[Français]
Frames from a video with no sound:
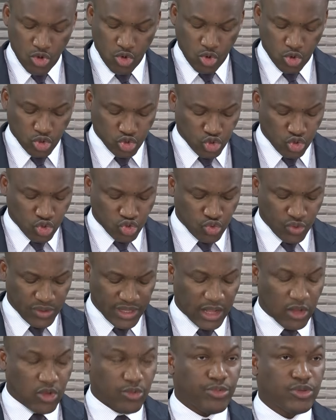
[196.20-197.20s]
aujourd'hui
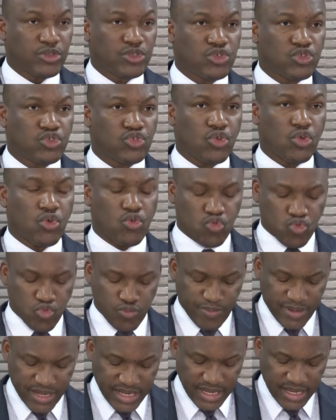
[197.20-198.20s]
dans l'opposition,
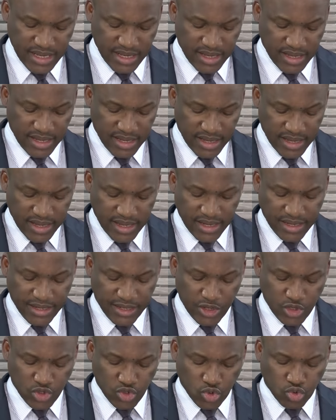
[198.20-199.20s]
oublient
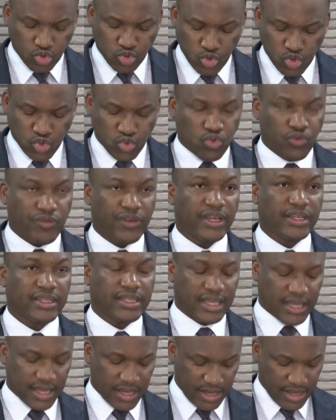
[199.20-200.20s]
qu'ils ont tous
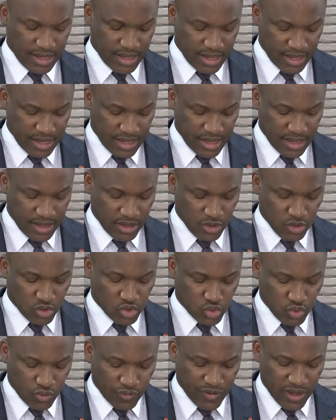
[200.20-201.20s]
gouverné,
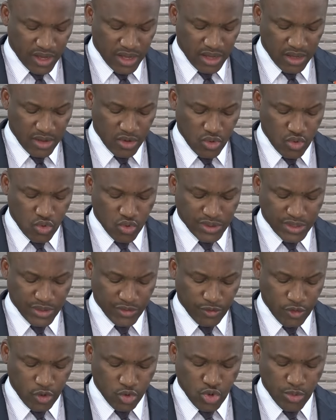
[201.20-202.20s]
souvent au
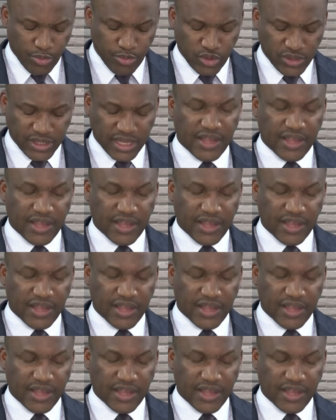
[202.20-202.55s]
niveau le plus